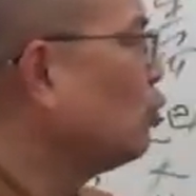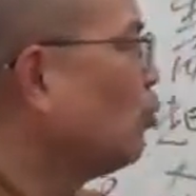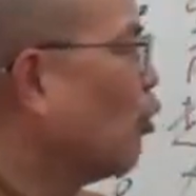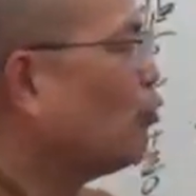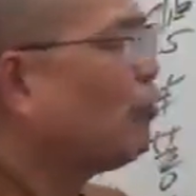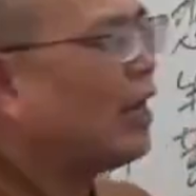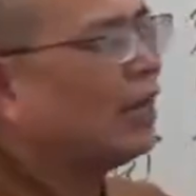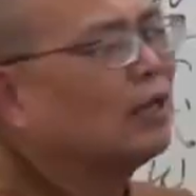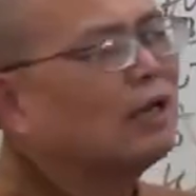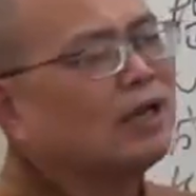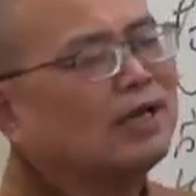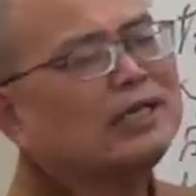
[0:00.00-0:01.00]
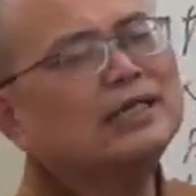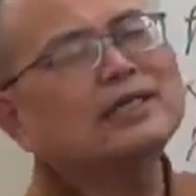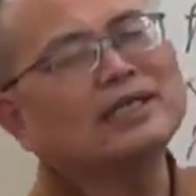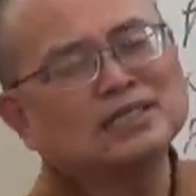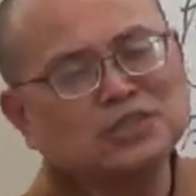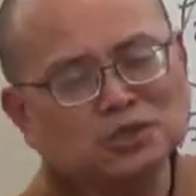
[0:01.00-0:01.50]
说，末法第一
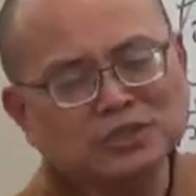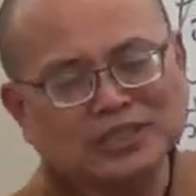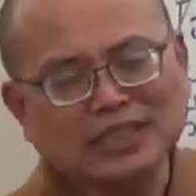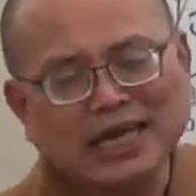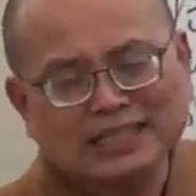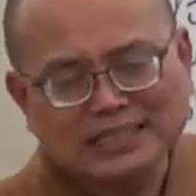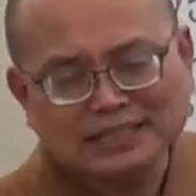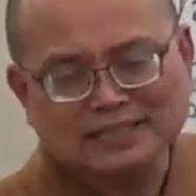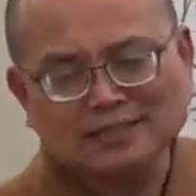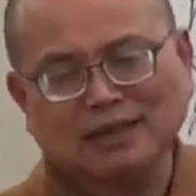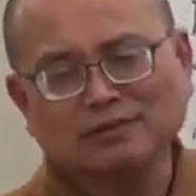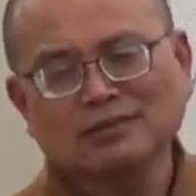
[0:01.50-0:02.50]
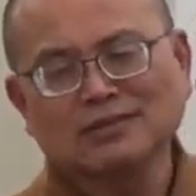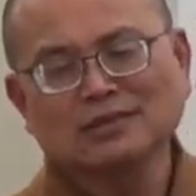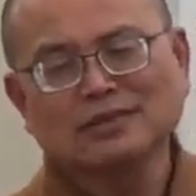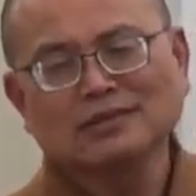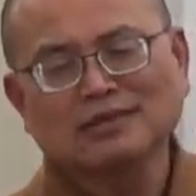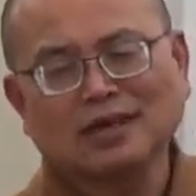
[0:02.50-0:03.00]
人修行，汉医得道
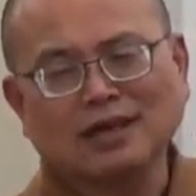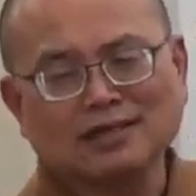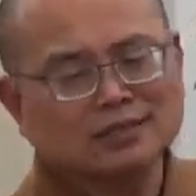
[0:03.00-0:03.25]
啊，